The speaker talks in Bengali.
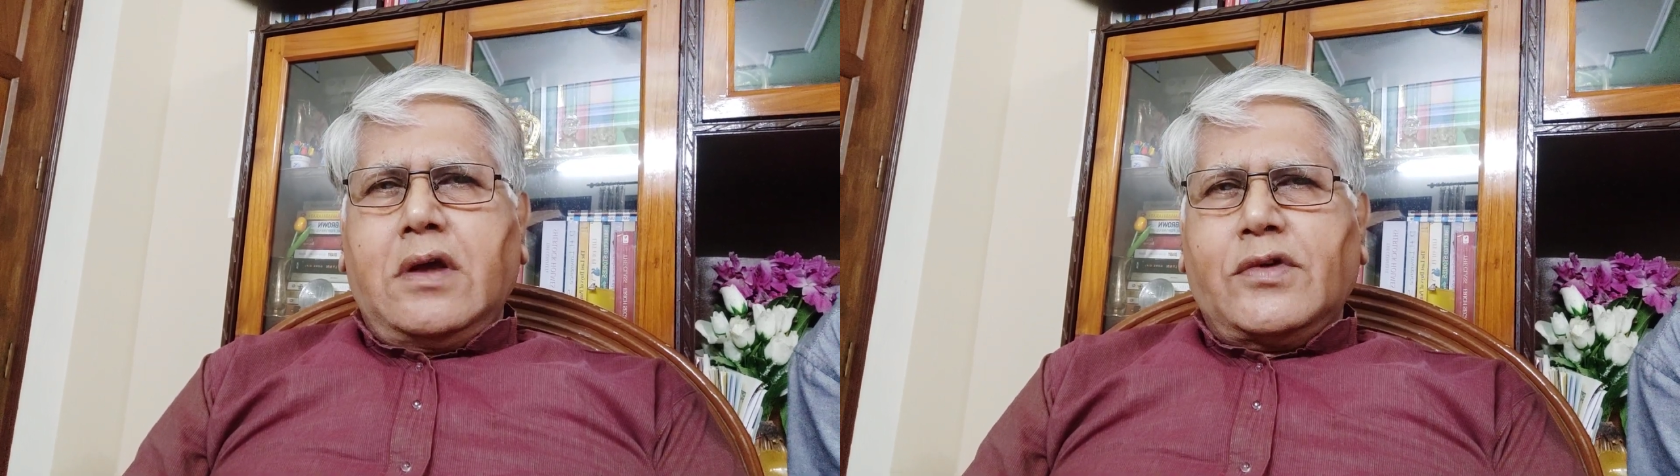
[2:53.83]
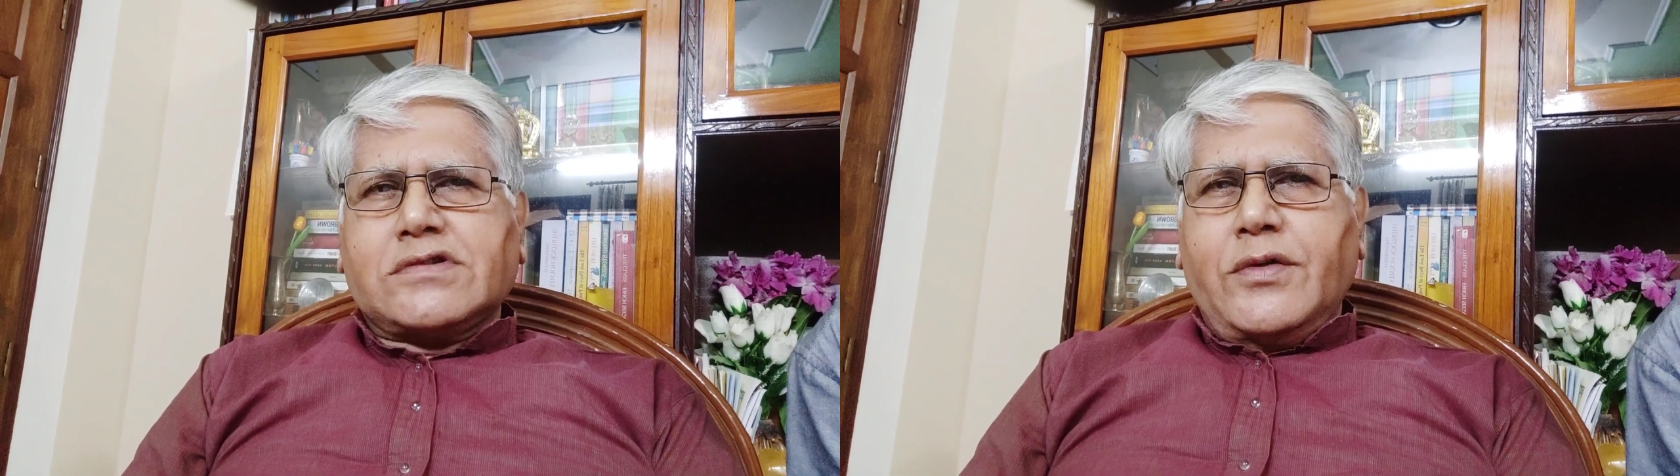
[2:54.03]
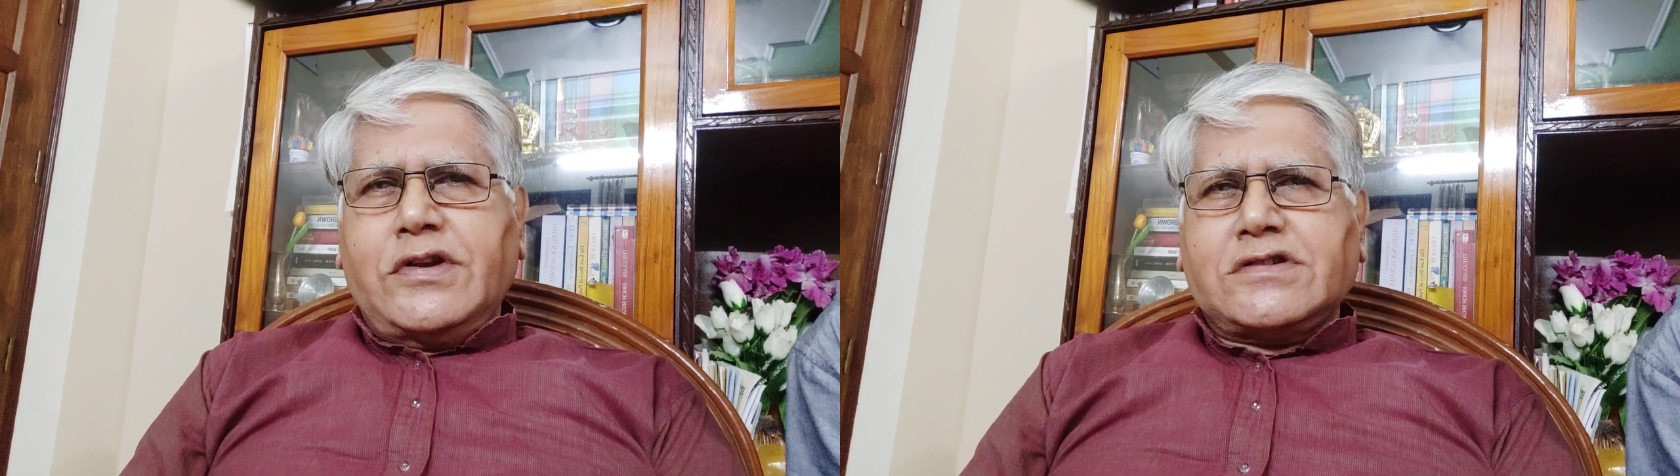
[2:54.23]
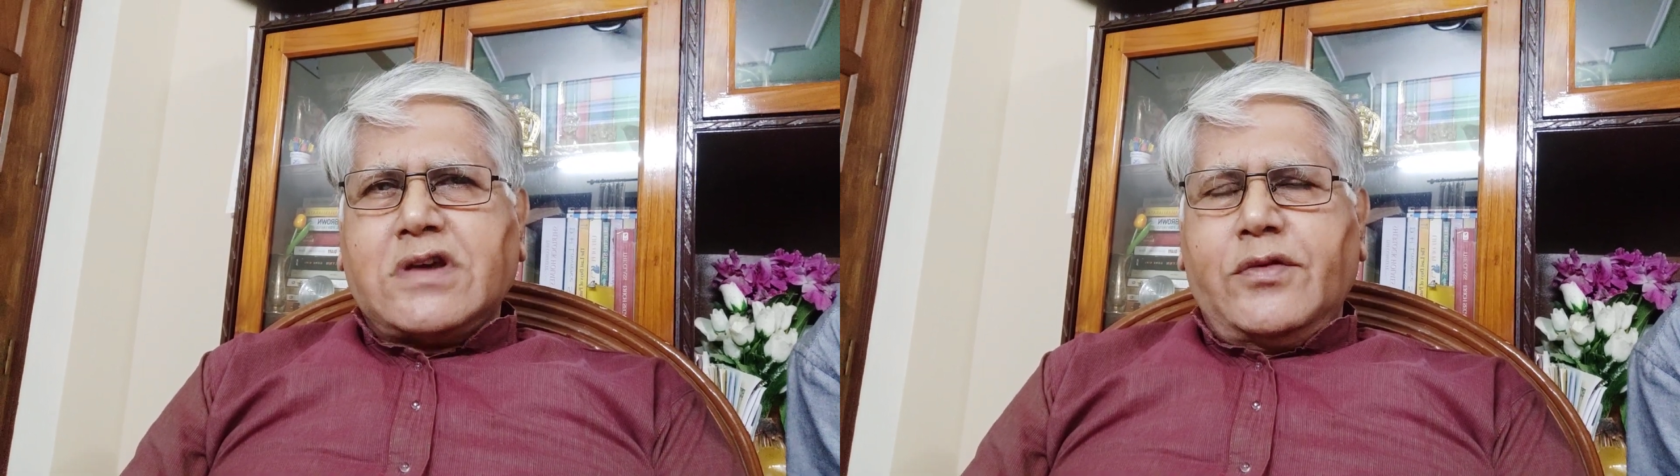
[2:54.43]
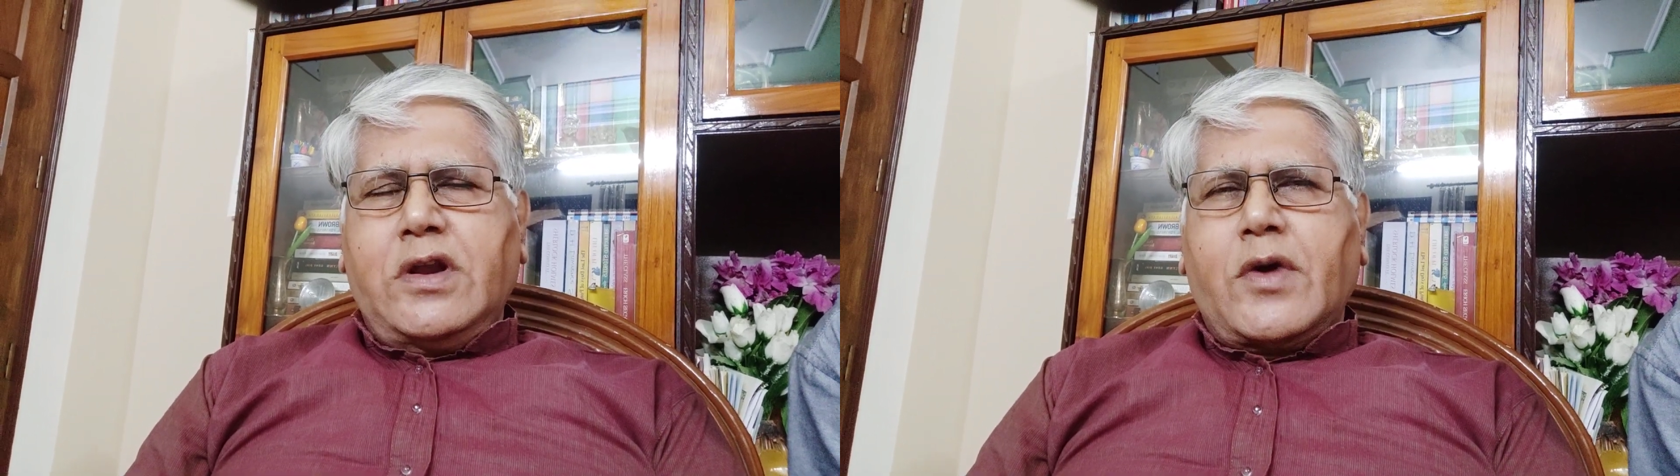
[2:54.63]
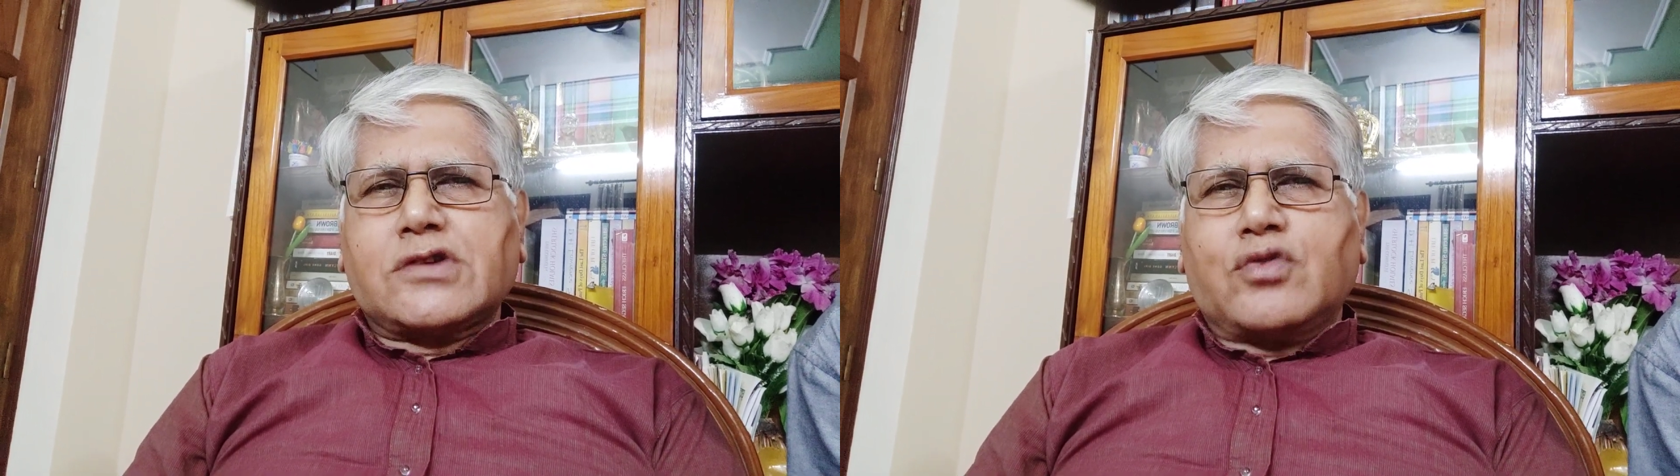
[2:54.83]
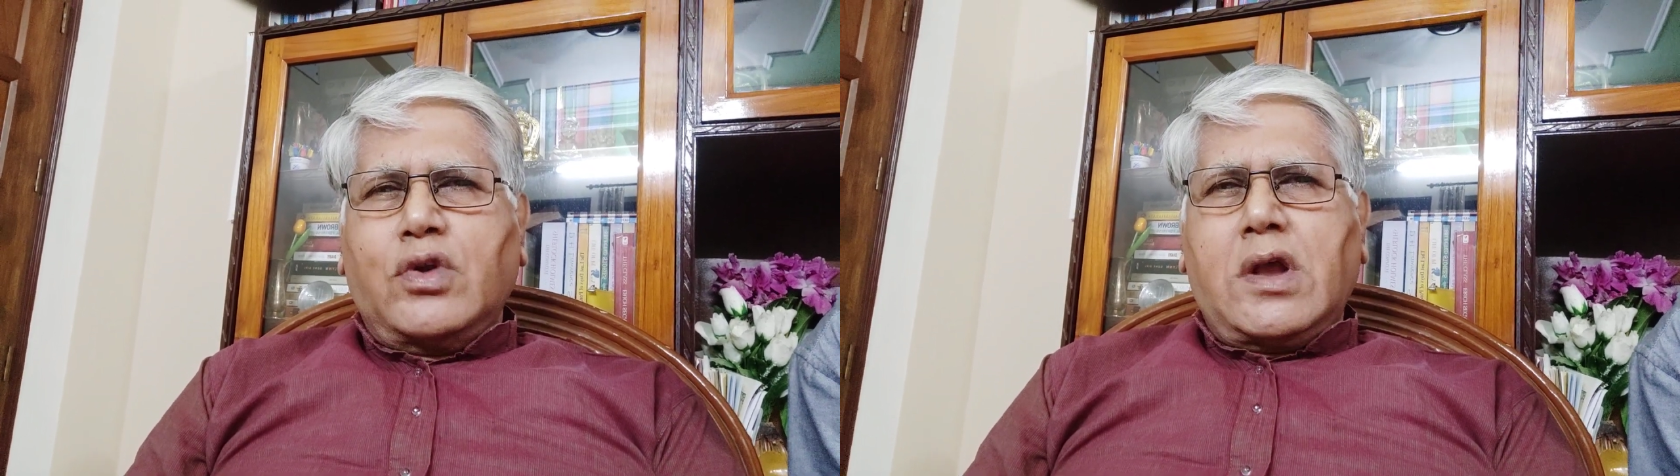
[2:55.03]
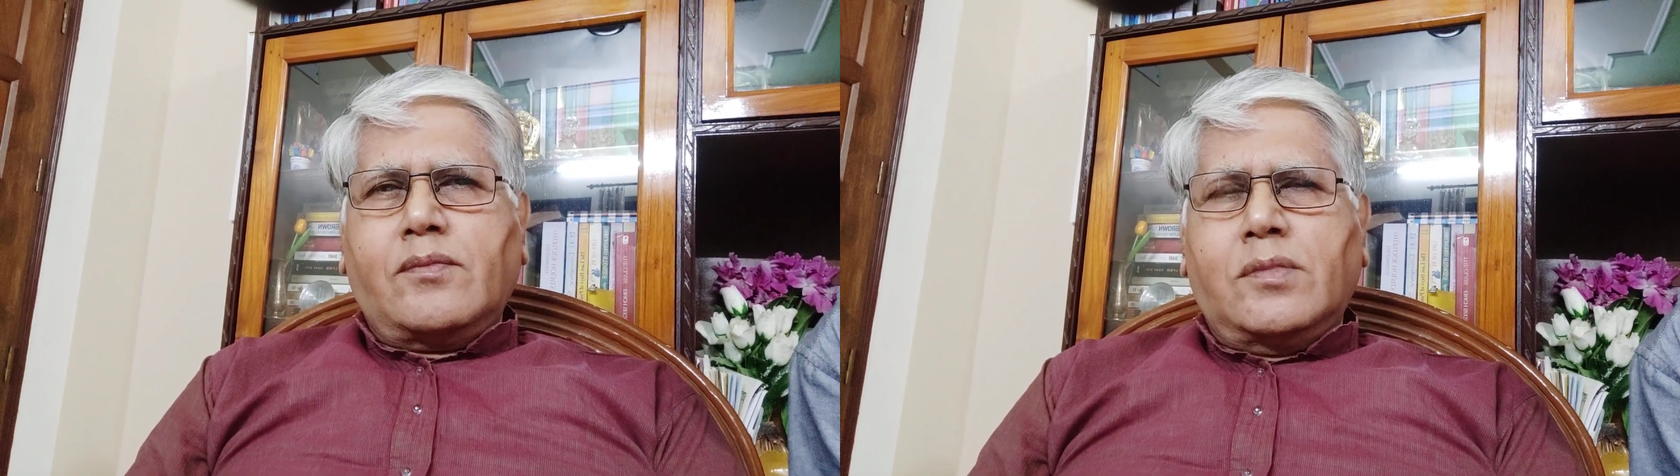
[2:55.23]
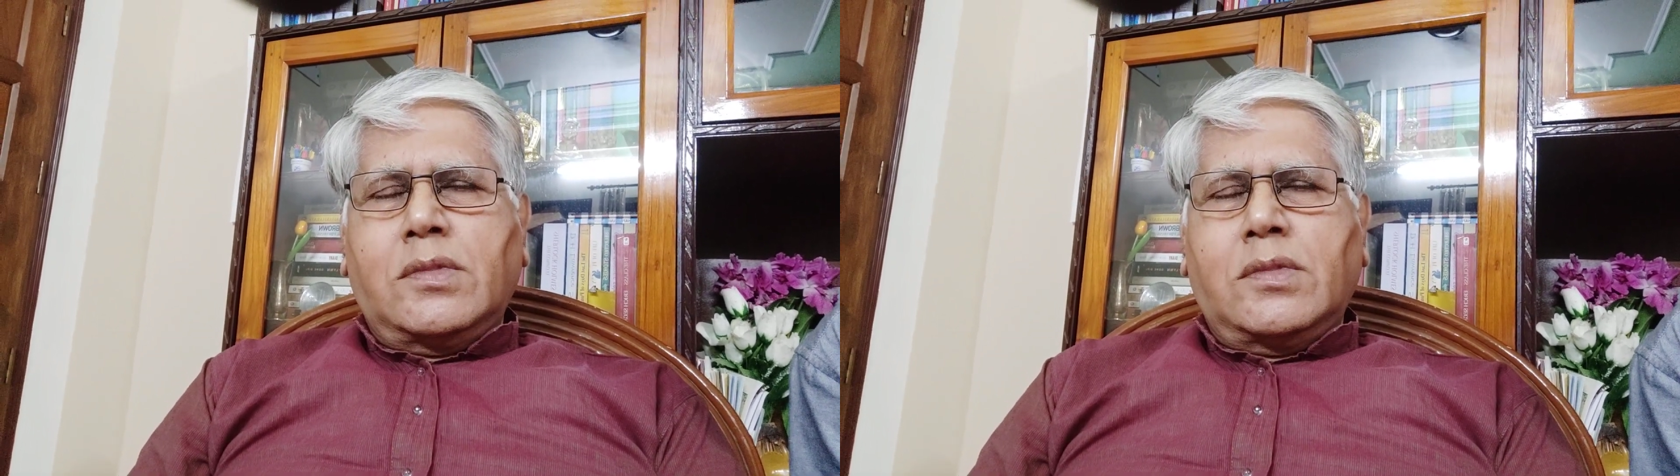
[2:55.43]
আমরা সেভেন্টি সেভেনে পাস করলাম